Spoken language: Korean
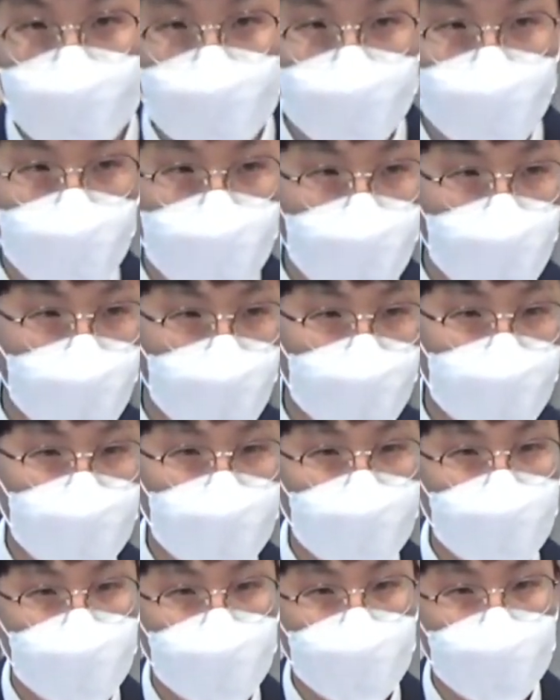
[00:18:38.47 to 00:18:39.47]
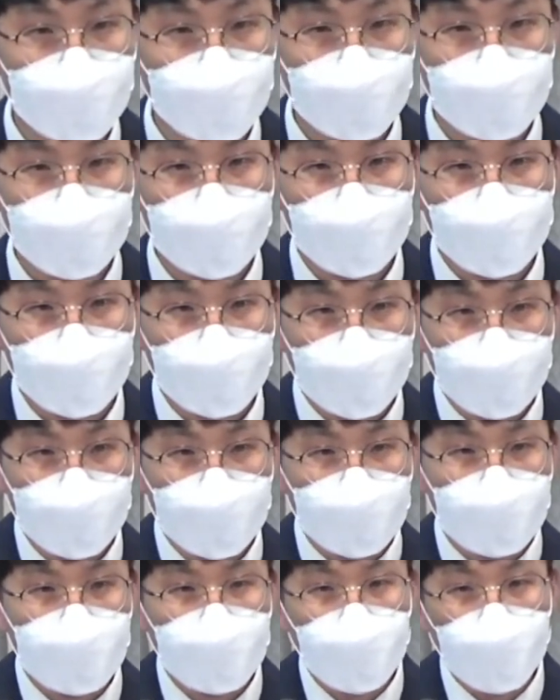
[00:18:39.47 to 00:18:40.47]
보면
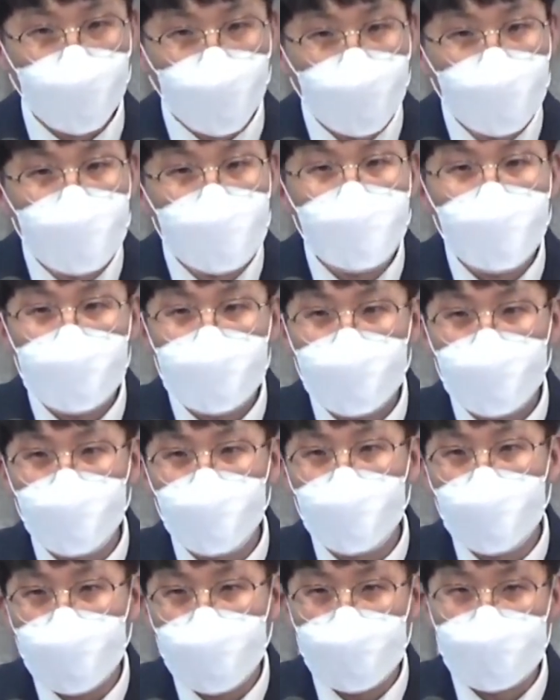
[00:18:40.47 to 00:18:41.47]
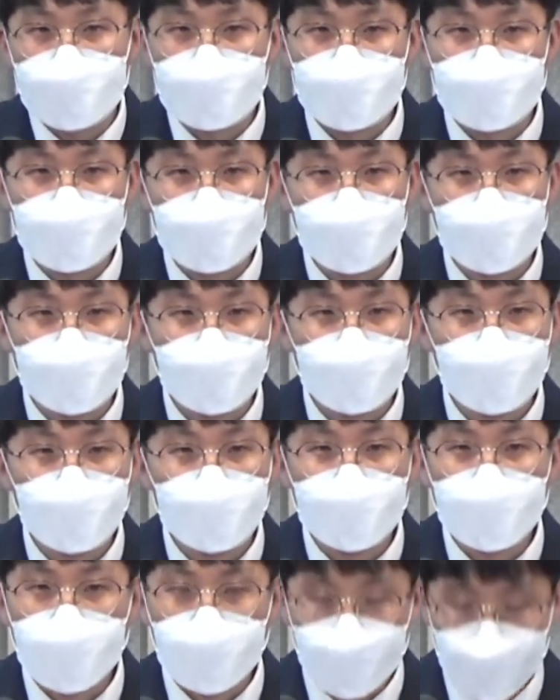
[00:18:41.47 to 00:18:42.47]
이게 얼마나 오래 갈지 우리는
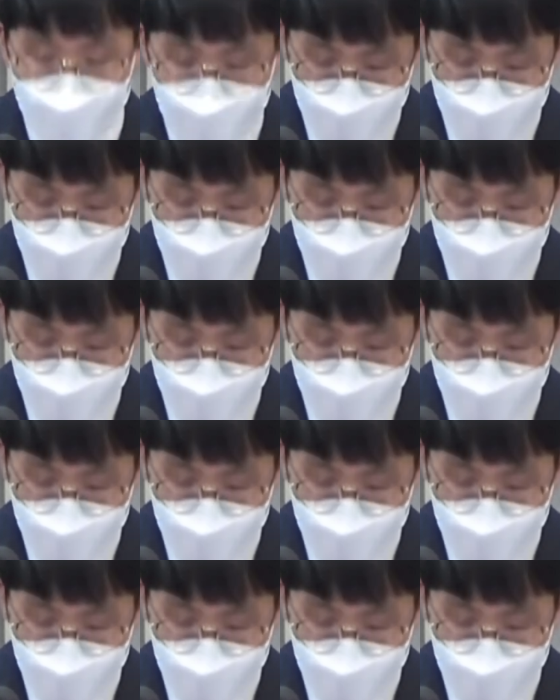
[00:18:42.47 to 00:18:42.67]
아무도